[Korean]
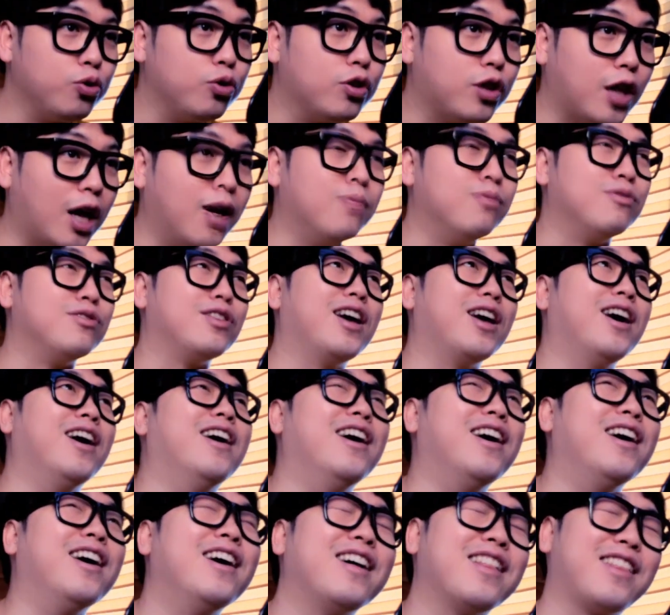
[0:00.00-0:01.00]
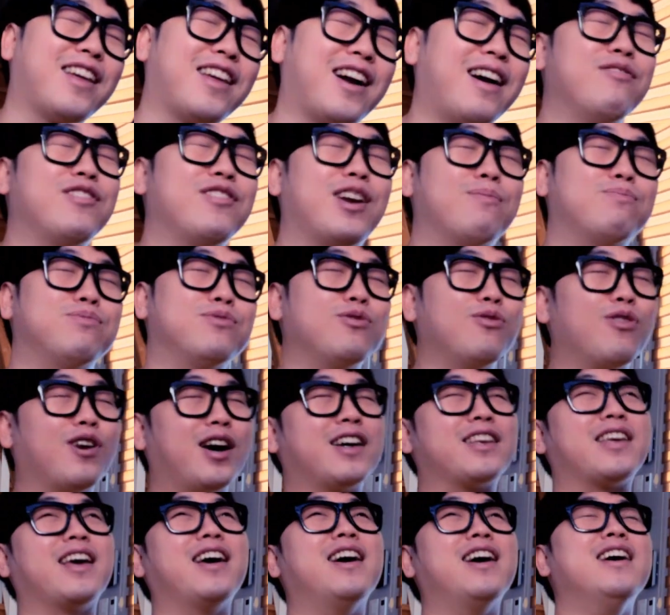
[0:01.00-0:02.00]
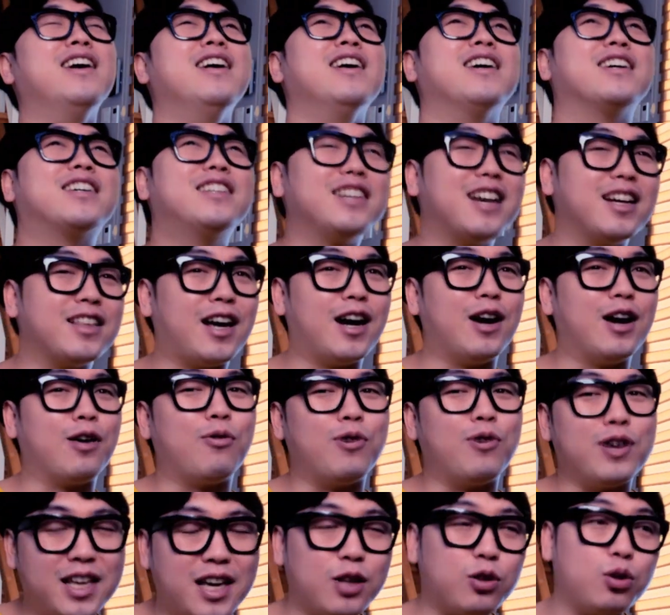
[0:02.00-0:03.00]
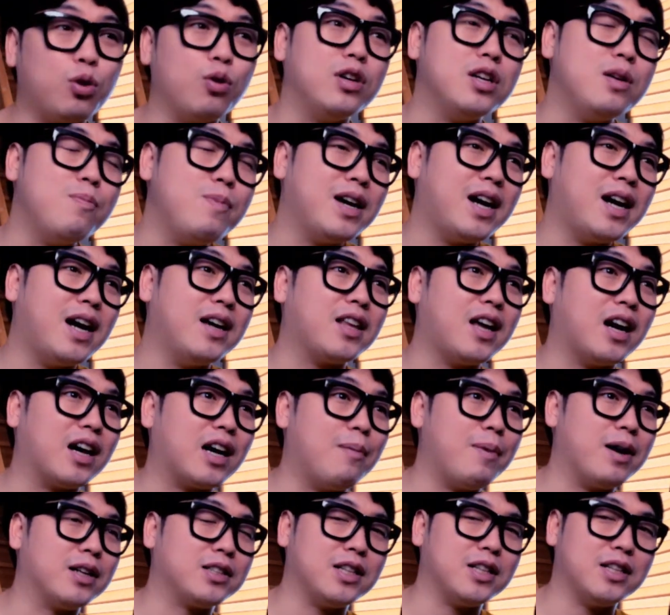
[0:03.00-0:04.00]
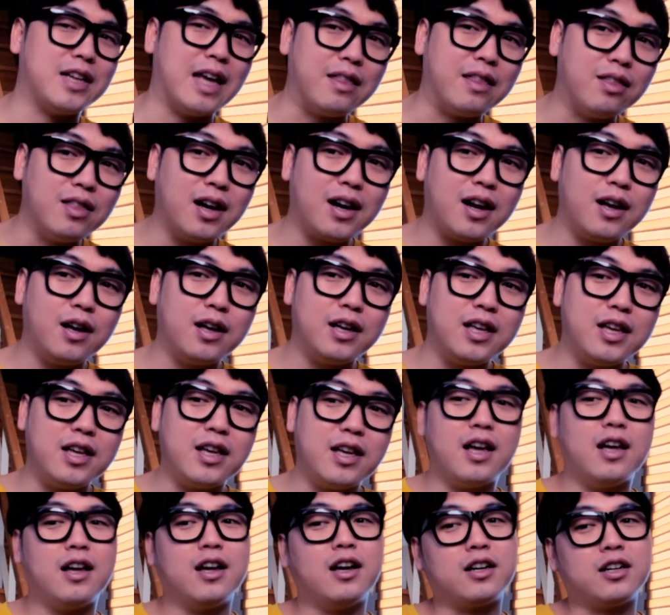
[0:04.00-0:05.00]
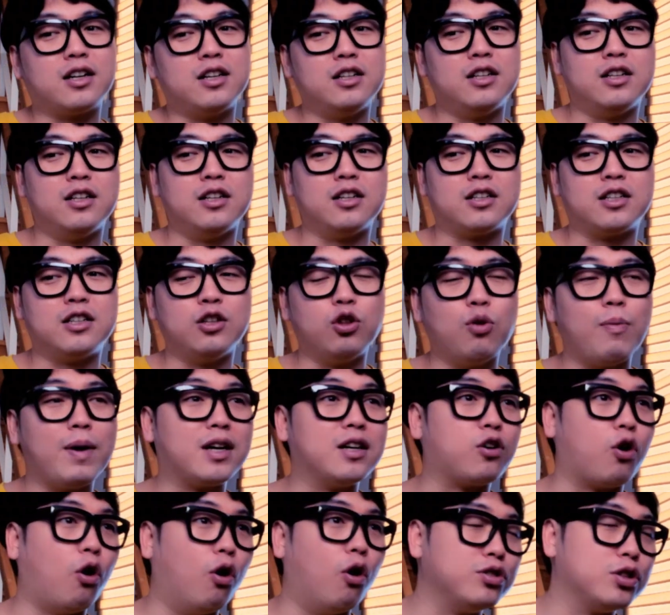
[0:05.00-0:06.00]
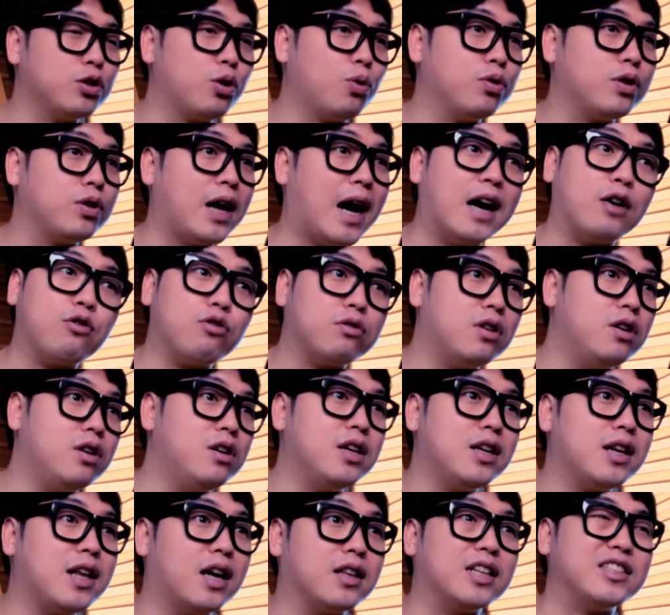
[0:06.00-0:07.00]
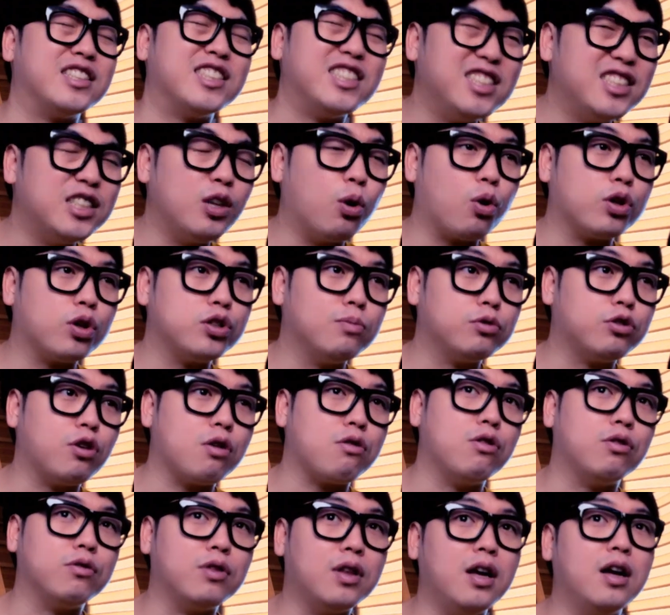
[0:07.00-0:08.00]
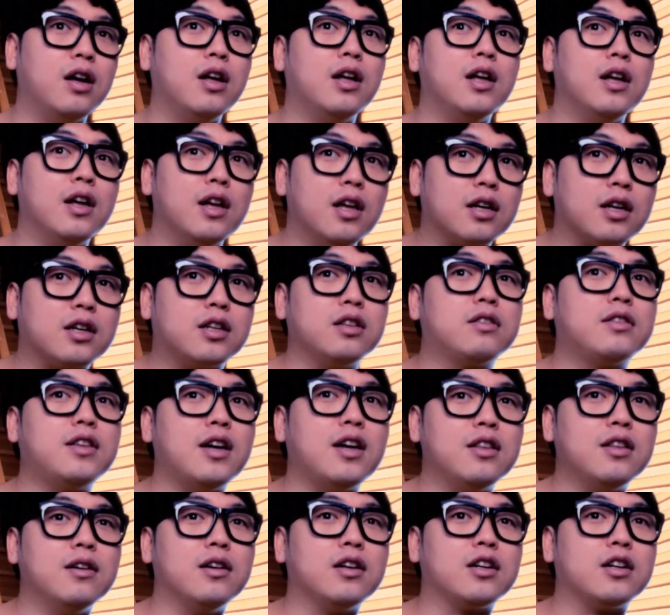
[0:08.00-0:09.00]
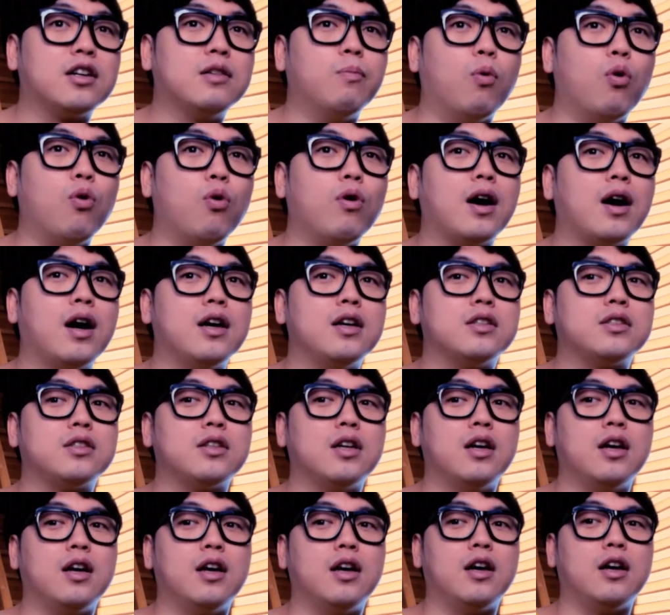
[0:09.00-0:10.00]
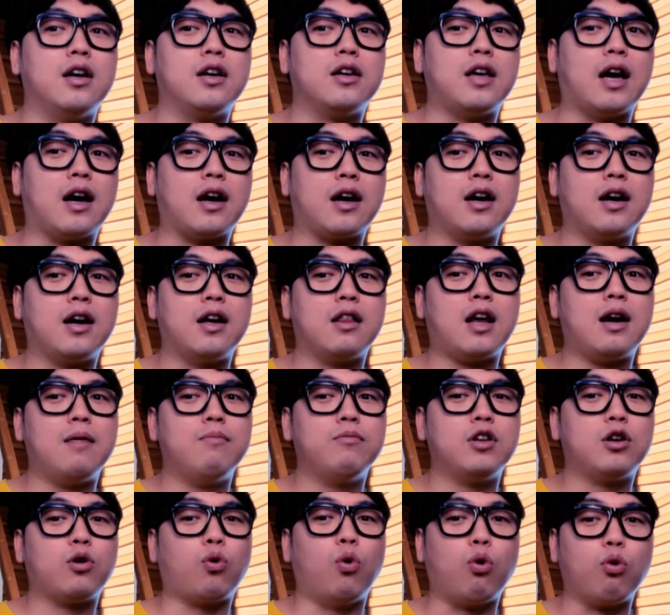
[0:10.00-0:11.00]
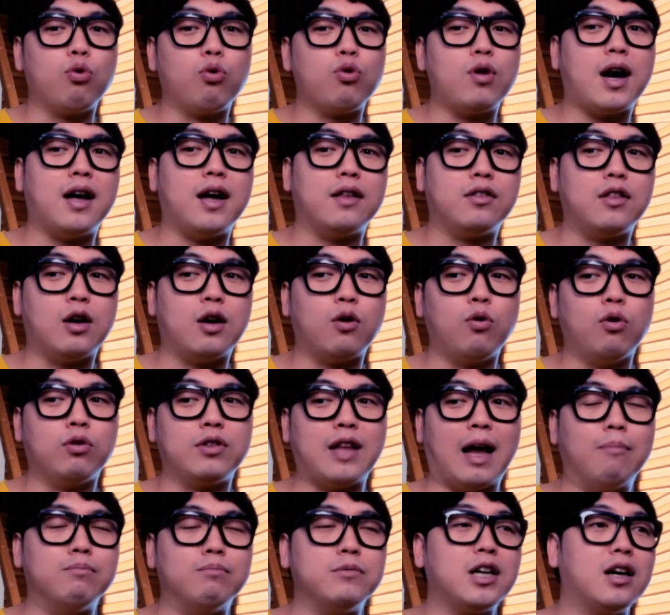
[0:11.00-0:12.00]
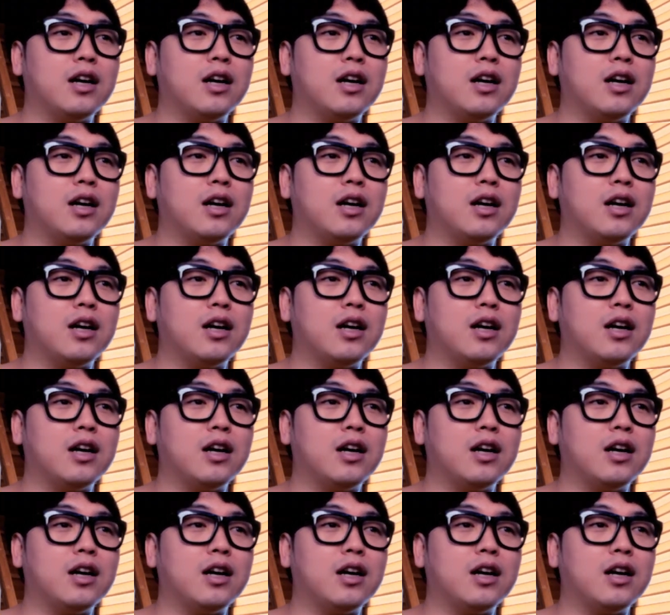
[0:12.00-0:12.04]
때문에 사람들의 분노가 이게, 그게 달았고, 이게 또 의미가 있는 게 아까 말했잖아. 옛날에 이게 그, 그놈의 그 거지론이 하루 이틀 일이 아니야. 진짜 오래전부터 있었는데, 그때는 그 뭔가 이제 약간 사람들이 공론화가 안 되고, 남자가